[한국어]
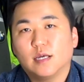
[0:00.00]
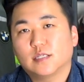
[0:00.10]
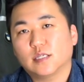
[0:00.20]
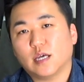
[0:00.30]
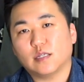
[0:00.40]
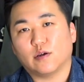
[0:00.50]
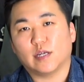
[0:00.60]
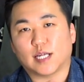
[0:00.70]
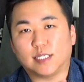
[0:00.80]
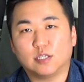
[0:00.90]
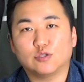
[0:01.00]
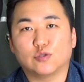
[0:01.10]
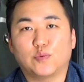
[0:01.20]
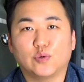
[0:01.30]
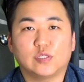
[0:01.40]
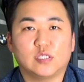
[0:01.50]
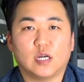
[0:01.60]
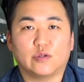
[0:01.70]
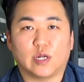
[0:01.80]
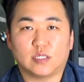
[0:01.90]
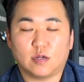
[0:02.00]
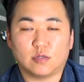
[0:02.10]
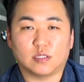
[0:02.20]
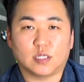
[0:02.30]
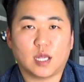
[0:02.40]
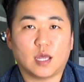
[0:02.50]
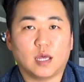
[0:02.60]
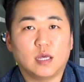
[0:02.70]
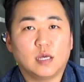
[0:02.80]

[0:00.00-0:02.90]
스캐너에 단선으로 표시가 됐었는데